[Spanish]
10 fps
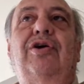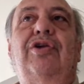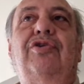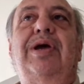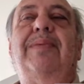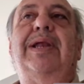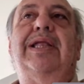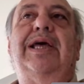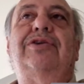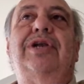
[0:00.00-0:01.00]
que nos llama la
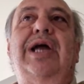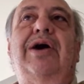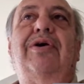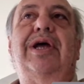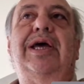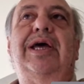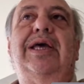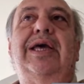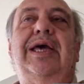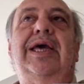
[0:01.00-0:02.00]
atención ahora es
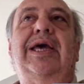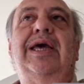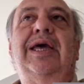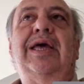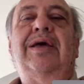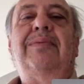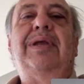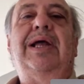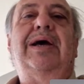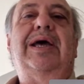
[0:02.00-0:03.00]
que,
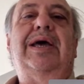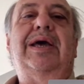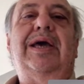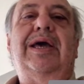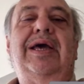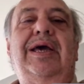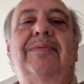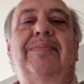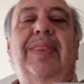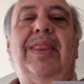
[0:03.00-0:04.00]
mira,
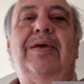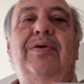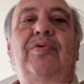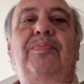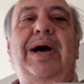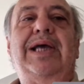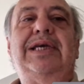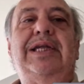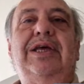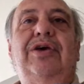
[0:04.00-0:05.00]
eh, un
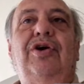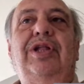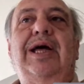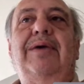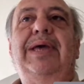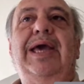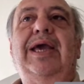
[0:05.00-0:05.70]
paciente que hoy está bien,